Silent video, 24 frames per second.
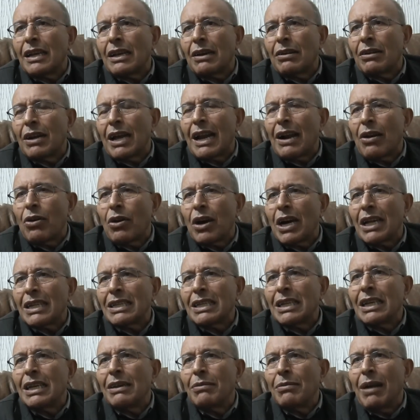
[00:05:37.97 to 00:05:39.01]
كون راهو
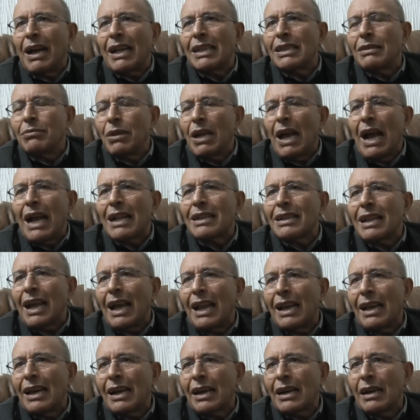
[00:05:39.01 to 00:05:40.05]
خاطيني ما عندي به حتى
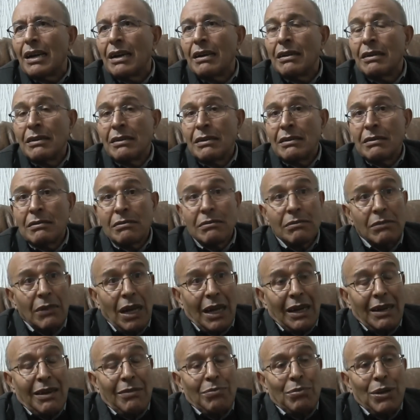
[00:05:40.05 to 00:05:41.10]
علاقه
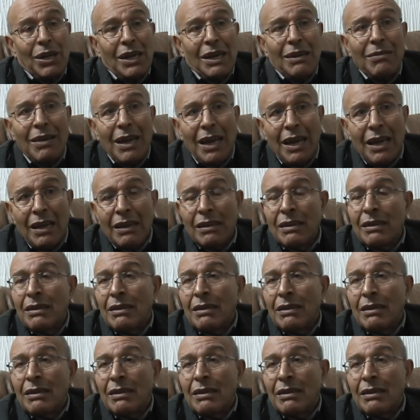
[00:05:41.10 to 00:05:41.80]
معناها بينما